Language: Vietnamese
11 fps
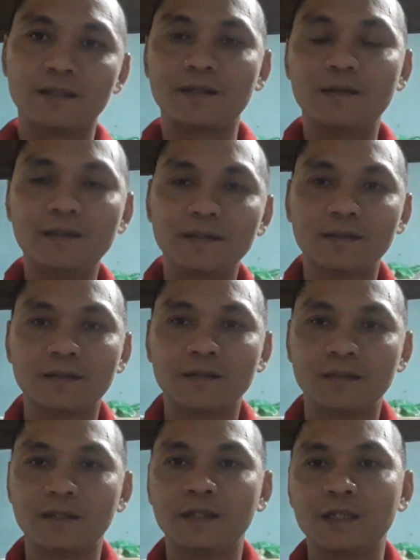đó
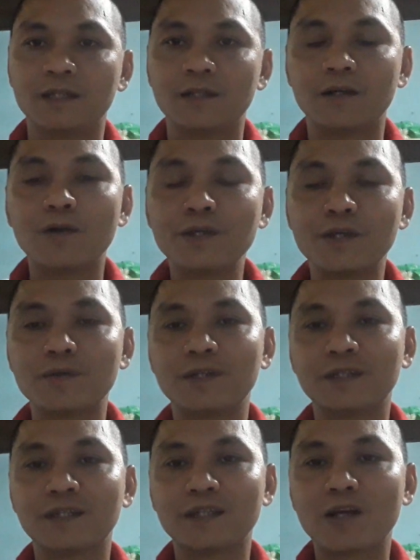rồi có nhiều
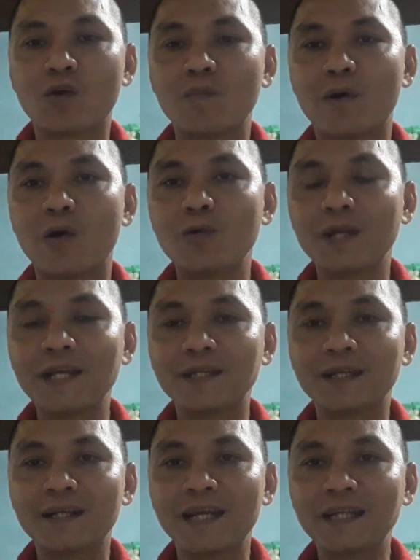người người ta còn mổ led
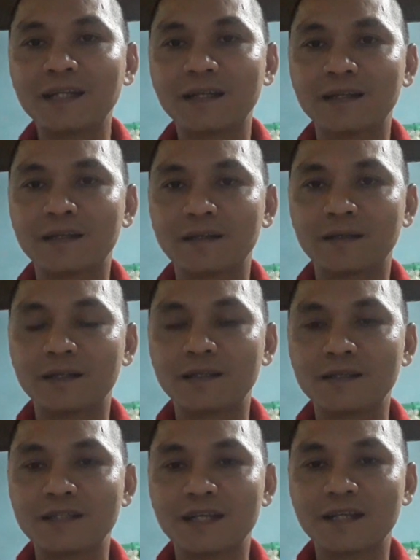nữa led ờ, ở
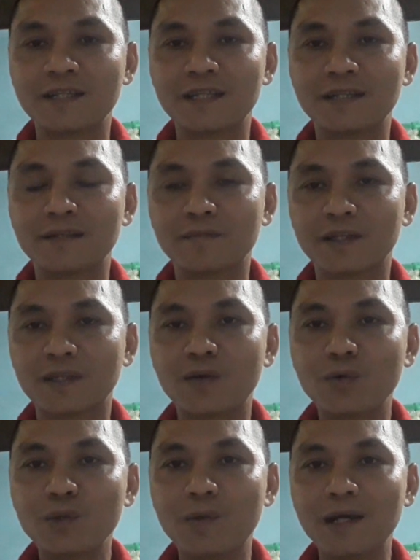trên xe zin mà
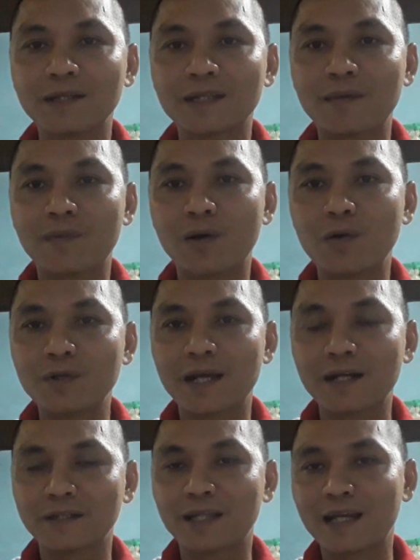tối quá người ta mổ ra
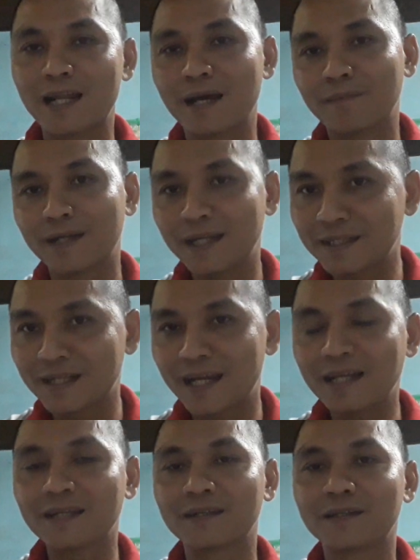người ta làm led
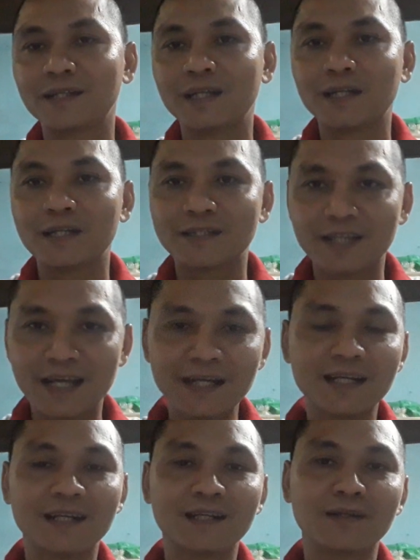khác sáng
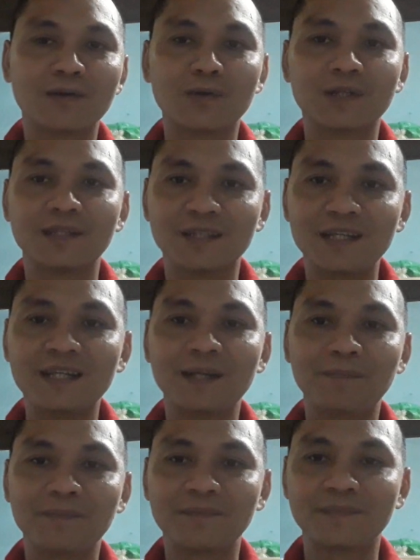hơn còn được nữa anh em
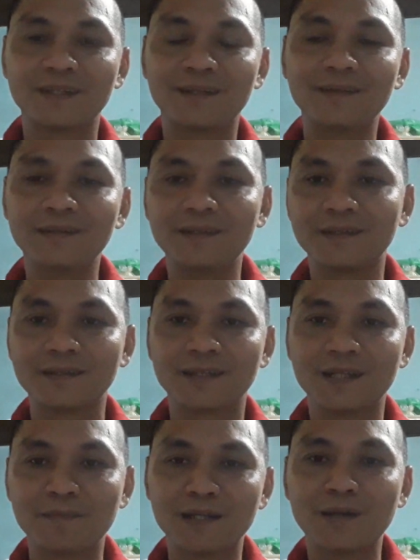đó
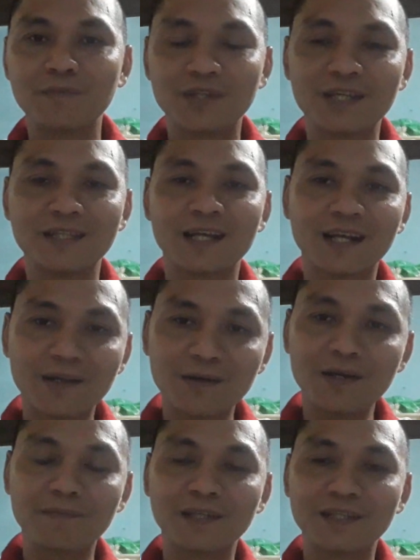thì mình không chuyên về cái
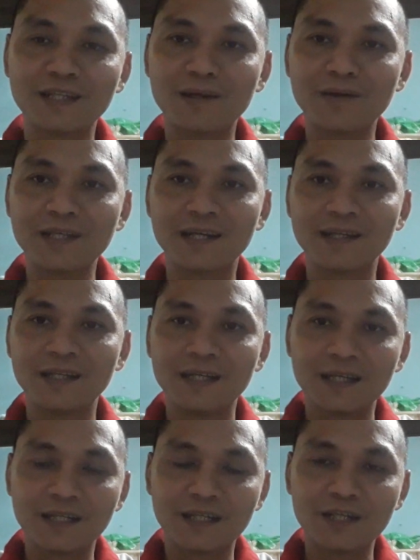đó mình chỉ nói vậy
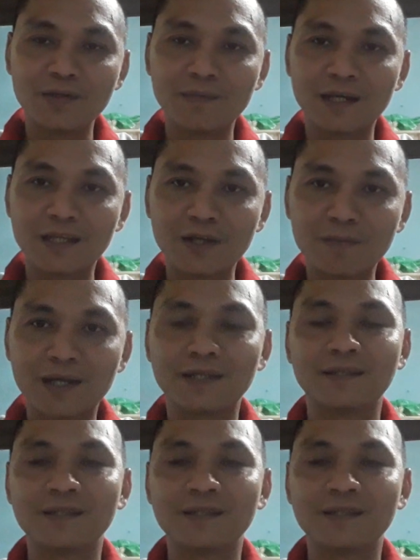nếu mà theo mình